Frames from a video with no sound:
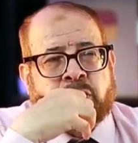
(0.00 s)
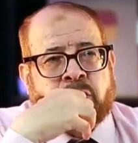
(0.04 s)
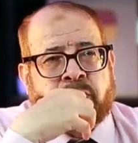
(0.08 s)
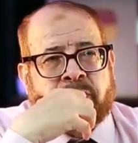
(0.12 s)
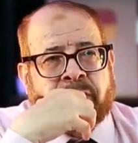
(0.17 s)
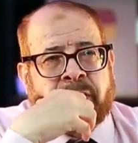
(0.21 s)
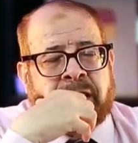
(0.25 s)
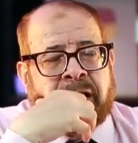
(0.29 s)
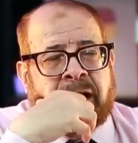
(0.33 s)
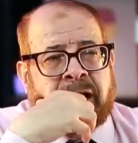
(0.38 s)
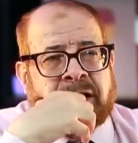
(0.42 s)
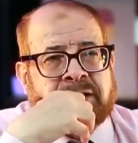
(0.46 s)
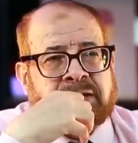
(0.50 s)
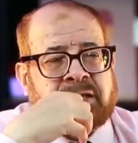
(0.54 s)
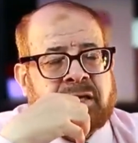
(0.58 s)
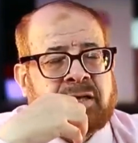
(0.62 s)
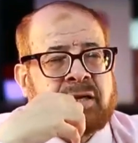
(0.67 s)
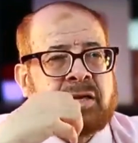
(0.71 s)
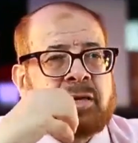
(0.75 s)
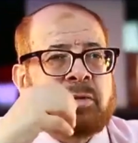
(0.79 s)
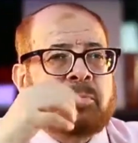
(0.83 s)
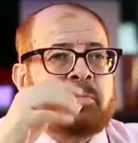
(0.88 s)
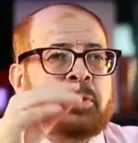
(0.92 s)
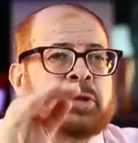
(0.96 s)
وتشوف ايه اللي
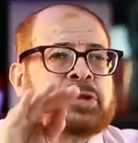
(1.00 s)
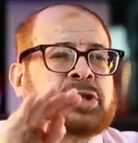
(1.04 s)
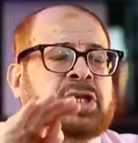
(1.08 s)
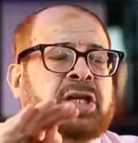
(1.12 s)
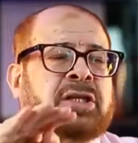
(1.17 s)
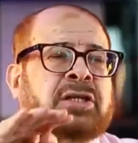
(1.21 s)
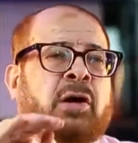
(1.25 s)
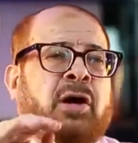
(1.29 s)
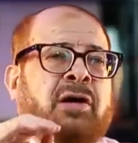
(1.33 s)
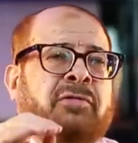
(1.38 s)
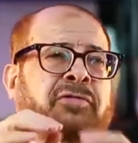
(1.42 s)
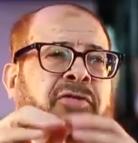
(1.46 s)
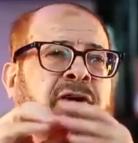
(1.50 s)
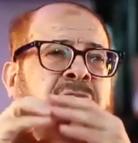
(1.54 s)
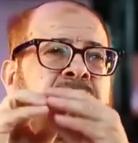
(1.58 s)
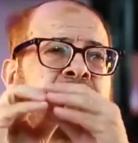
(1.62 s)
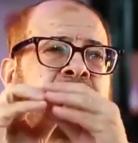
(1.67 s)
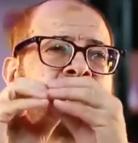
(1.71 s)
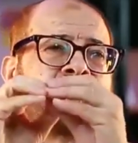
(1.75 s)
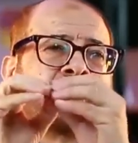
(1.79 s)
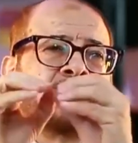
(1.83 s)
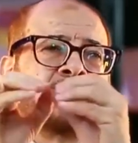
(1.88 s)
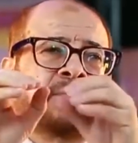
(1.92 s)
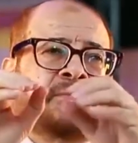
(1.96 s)
حصل بص
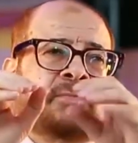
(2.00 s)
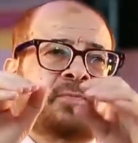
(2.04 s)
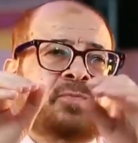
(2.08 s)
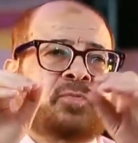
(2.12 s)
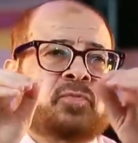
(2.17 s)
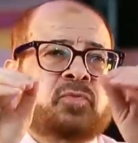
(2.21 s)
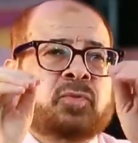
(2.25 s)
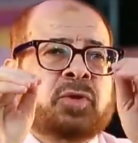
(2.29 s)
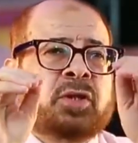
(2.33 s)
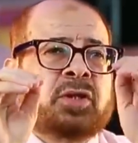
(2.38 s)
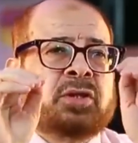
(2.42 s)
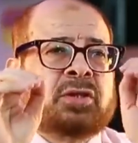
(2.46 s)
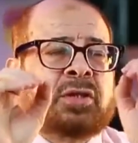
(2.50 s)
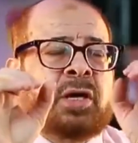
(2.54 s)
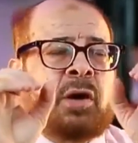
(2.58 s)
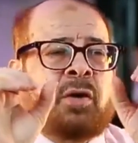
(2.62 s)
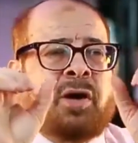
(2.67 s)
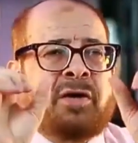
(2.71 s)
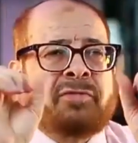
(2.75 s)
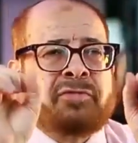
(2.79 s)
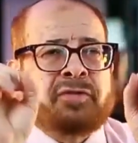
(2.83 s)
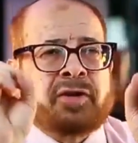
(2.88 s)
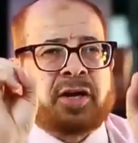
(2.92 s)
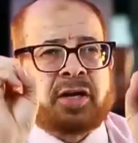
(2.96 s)
لضوافرك
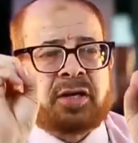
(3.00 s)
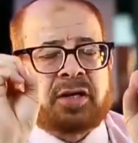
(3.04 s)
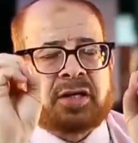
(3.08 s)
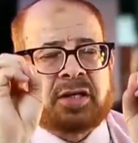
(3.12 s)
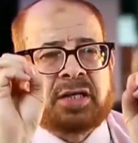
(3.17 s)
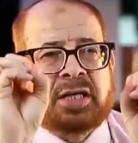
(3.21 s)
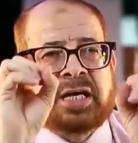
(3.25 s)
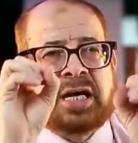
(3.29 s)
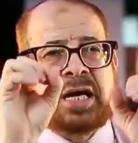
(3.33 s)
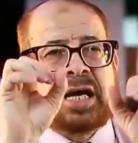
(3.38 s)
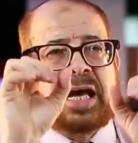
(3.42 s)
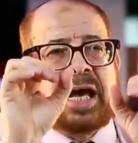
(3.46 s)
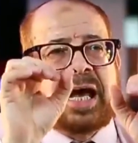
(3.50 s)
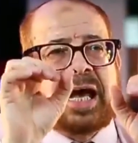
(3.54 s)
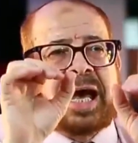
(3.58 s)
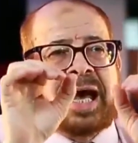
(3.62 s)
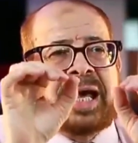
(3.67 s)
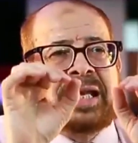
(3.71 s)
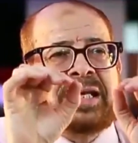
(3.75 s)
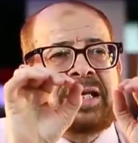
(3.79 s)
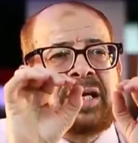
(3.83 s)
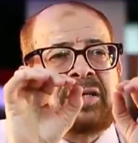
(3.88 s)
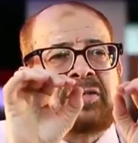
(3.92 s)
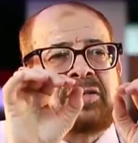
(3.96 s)
ضوافرك
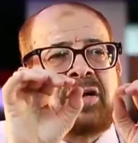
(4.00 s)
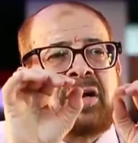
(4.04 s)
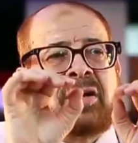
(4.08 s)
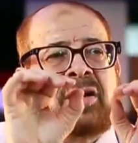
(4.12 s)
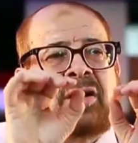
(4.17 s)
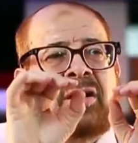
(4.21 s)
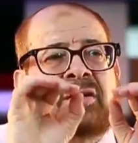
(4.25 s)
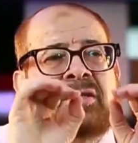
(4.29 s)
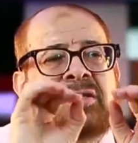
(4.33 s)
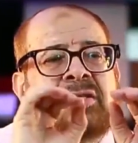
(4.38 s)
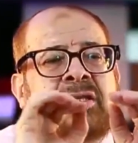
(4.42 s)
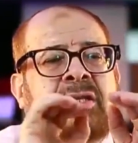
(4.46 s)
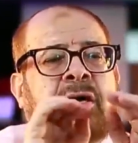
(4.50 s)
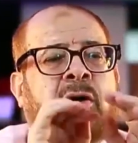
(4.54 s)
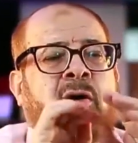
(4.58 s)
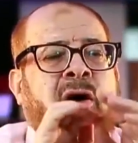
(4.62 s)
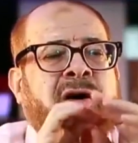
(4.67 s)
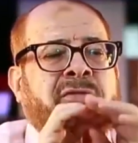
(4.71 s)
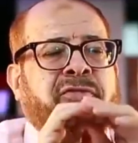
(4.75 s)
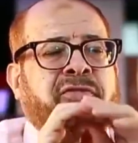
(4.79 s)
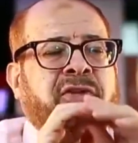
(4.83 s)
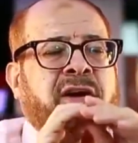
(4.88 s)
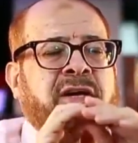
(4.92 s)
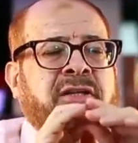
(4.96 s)
هل يا ترى
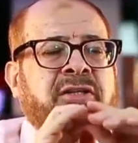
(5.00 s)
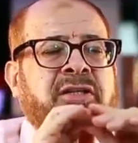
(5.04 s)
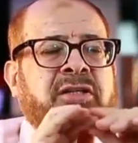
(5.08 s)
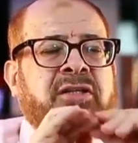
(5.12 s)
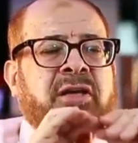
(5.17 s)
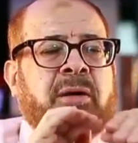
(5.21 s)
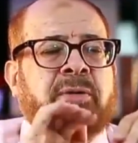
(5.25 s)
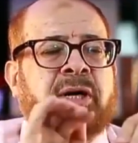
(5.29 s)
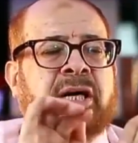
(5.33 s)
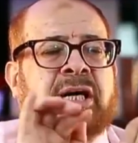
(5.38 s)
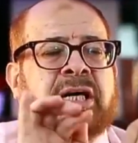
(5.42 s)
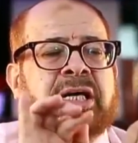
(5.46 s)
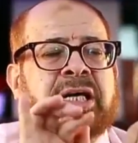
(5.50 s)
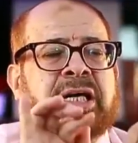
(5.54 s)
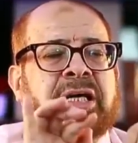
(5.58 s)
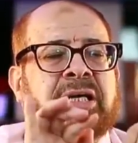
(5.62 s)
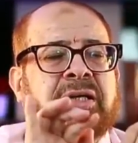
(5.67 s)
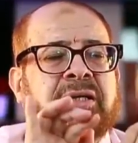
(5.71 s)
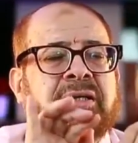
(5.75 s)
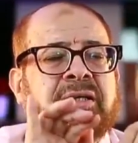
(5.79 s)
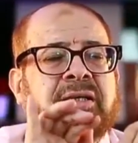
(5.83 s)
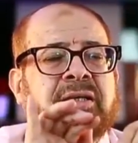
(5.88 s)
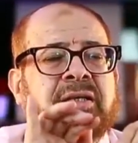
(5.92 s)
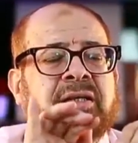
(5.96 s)
ضوافرك دي
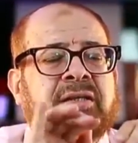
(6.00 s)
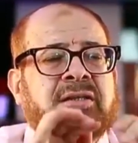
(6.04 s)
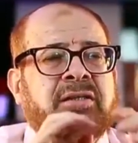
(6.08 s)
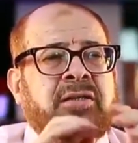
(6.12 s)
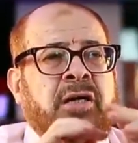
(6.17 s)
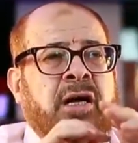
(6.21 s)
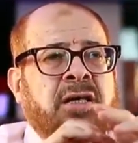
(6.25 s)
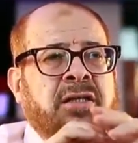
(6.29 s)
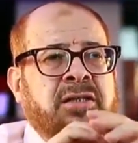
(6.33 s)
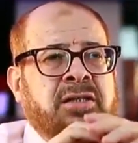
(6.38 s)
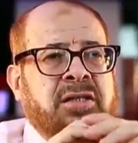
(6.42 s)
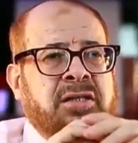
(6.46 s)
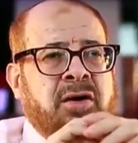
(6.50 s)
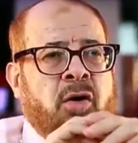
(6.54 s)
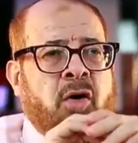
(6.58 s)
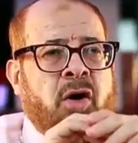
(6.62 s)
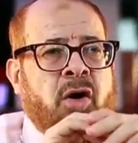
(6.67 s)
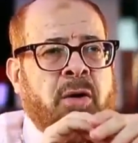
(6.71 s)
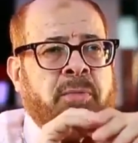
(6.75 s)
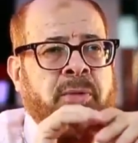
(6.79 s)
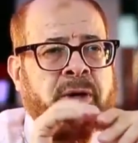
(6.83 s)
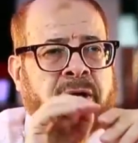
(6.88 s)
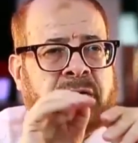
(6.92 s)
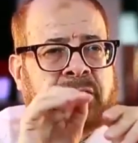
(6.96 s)
طبيعيه ده
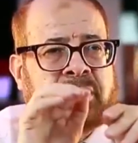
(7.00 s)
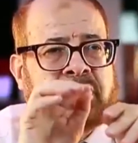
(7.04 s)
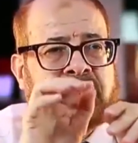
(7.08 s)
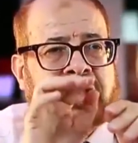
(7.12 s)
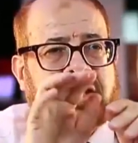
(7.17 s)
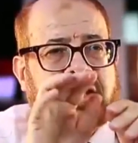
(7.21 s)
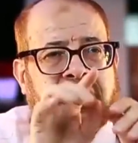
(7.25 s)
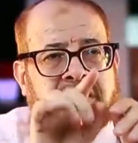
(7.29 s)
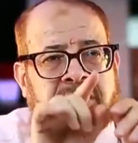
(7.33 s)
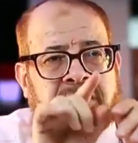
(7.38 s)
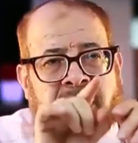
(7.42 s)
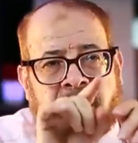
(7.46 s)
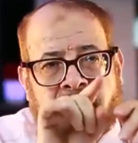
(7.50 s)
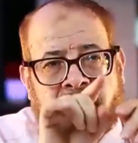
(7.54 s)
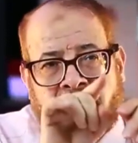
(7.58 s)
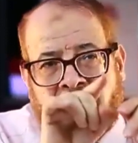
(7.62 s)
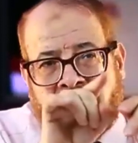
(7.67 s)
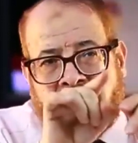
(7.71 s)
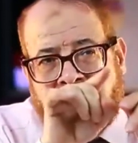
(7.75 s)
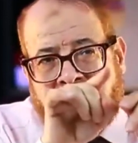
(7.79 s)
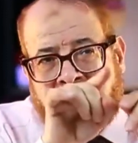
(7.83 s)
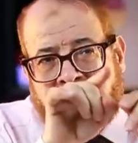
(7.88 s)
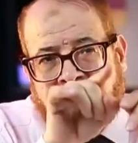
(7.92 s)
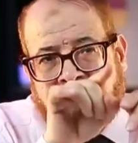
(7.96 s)
الصوابع
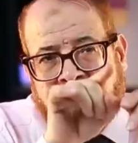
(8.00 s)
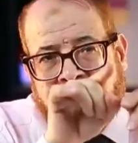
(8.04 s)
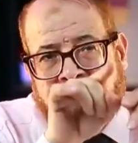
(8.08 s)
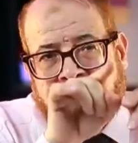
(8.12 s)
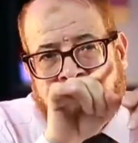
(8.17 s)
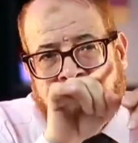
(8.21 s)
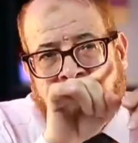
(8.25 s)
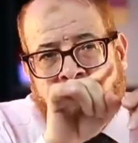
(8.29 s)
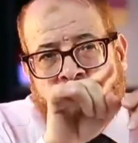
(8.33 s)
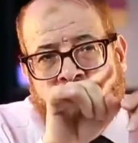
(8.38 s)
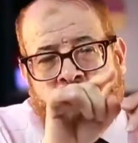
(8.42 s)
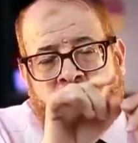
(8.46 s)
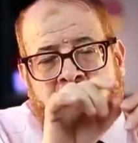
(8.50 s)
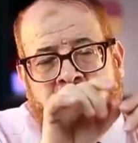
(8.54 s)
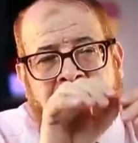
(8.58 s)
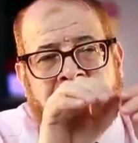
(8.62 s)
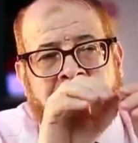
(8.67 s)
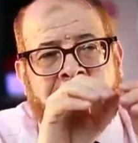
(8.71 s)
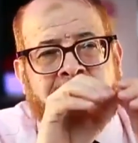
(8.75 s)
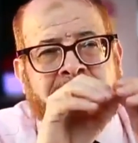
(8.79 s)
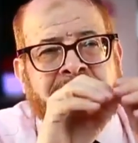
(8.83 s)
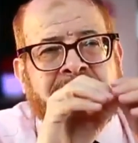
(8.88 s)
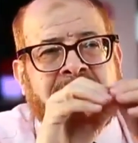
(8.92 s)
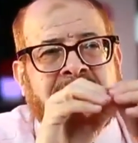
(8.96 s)
طبيعيه
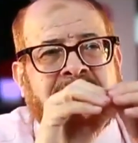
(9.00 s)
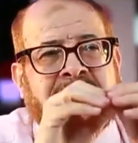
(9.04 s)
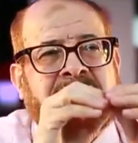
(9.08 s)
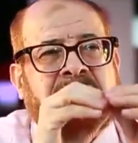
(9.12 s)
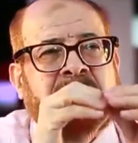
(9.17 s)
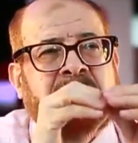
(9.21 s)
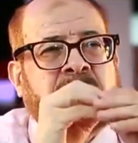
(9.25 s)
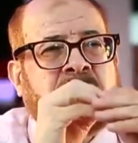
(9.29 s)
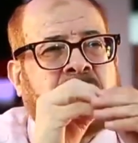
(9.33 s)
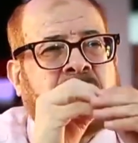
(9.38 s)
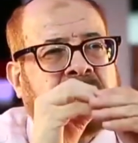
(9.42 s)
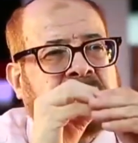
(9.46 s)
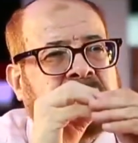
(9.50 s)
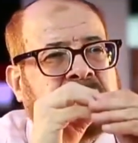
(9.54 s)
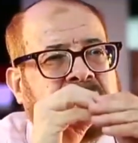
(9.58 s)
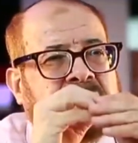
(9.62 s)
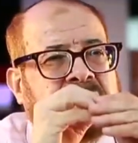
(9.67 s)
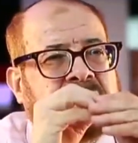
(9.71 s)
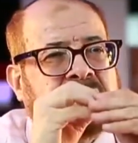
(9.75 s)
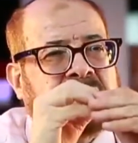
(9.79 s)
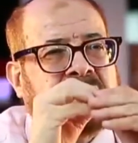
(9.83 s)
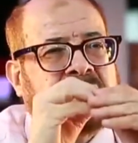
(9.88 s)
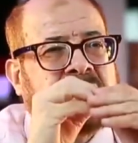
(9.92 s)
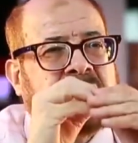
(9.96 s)
ولا بدات
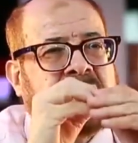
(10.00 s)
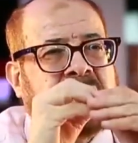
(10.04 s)
تبيض